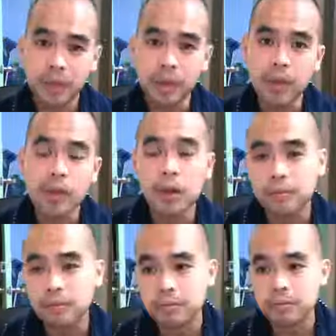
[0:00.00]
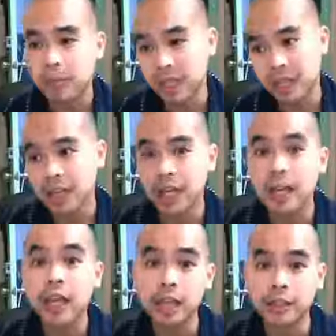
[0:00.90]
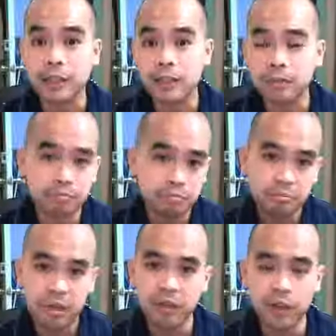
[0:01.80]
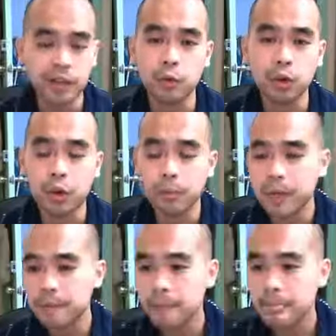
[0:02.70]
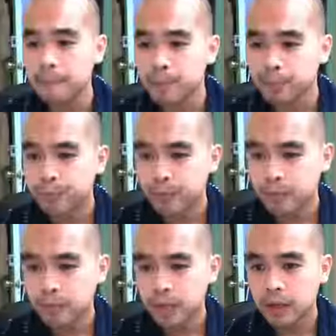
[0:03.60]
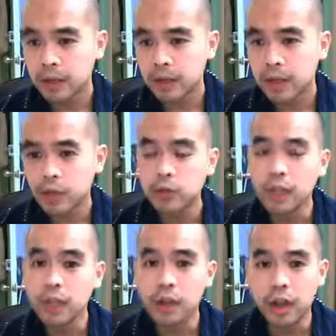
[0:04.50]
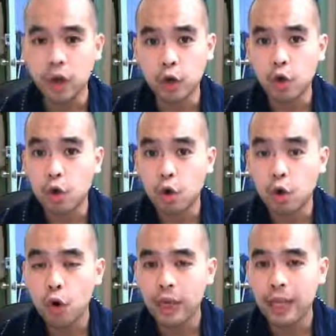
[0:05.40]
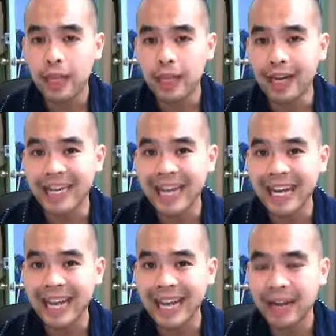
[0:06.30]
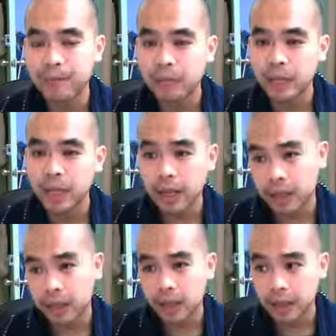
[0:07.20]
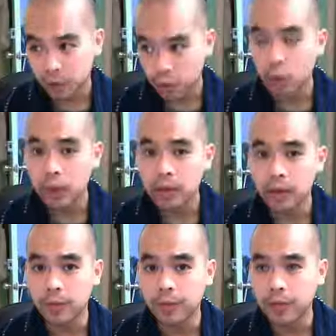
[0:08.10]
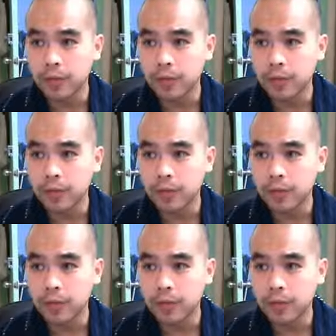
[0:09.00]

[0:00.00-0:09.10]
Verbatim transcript: mấy cái đó bằng tiếng Anh là clicks tiếng Việt thì Will không biết cái đầu tiên đó là cái kia là cái cái cuối là